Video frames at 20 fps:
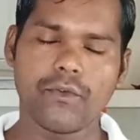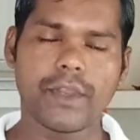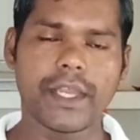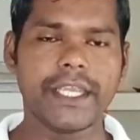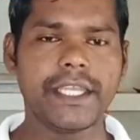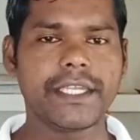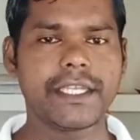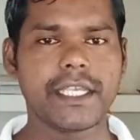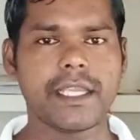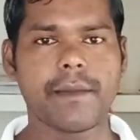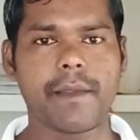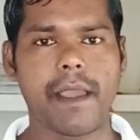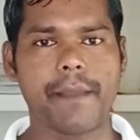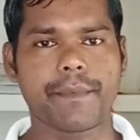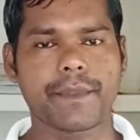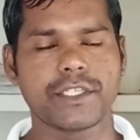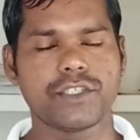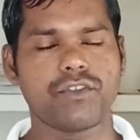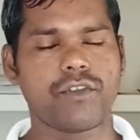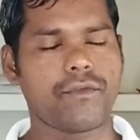वही टीम
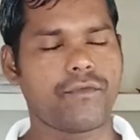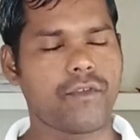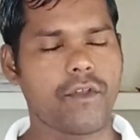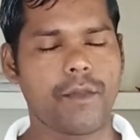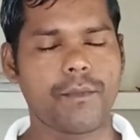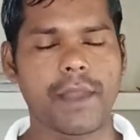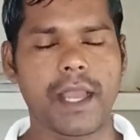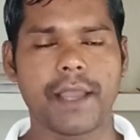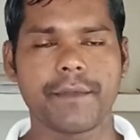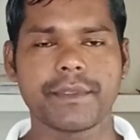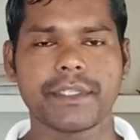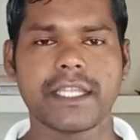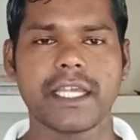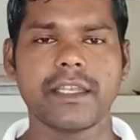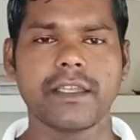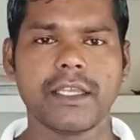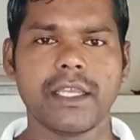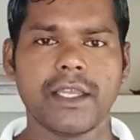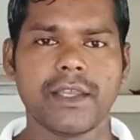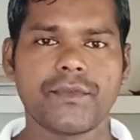आपके जो है फॉर्म
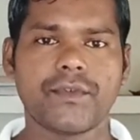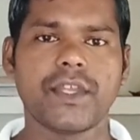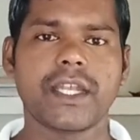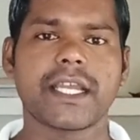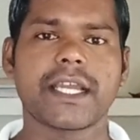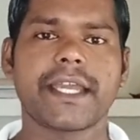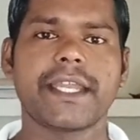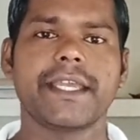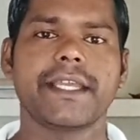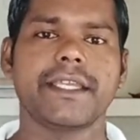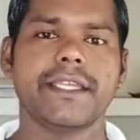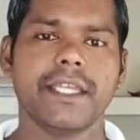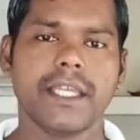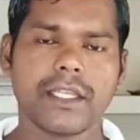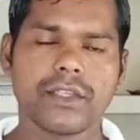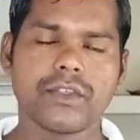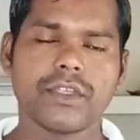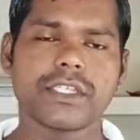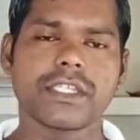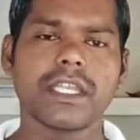आवेदन फिल करेगी
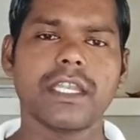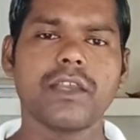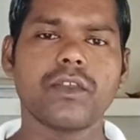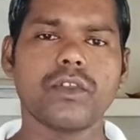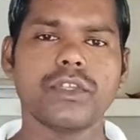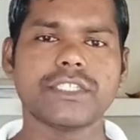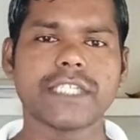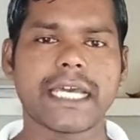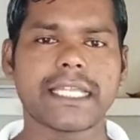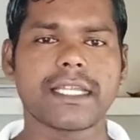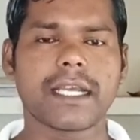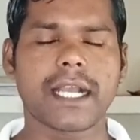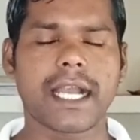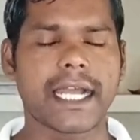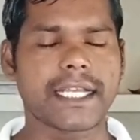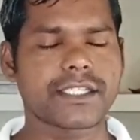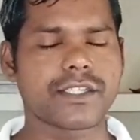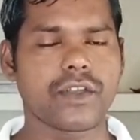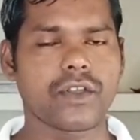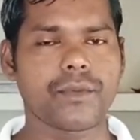तो इसलिए कोई ज़्यादा
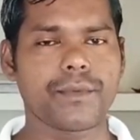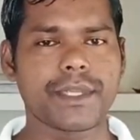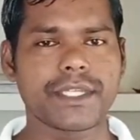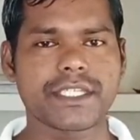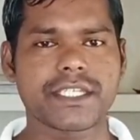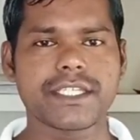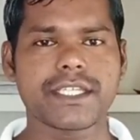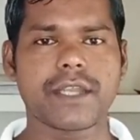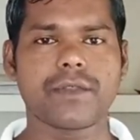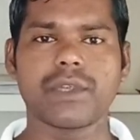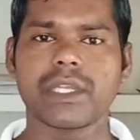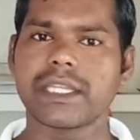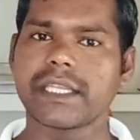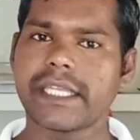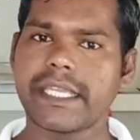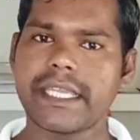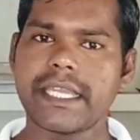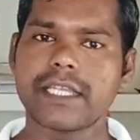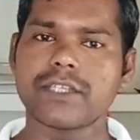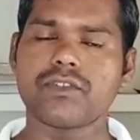खास डॉक्यूमेंट की जरूरत नहीं